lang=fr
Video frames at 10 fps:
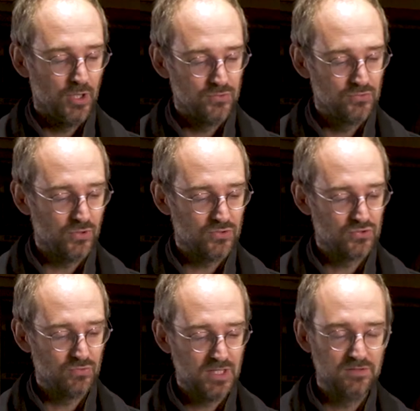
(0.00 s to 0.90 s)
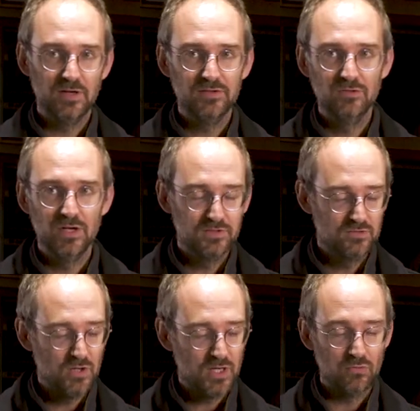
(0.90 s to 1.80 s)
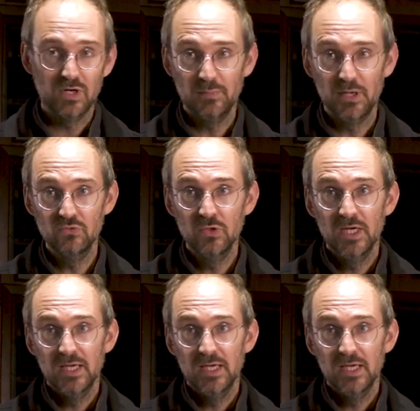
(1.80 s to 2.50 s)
une grande joie, l'ivresse de la victoire, et on ne l'a pas eu.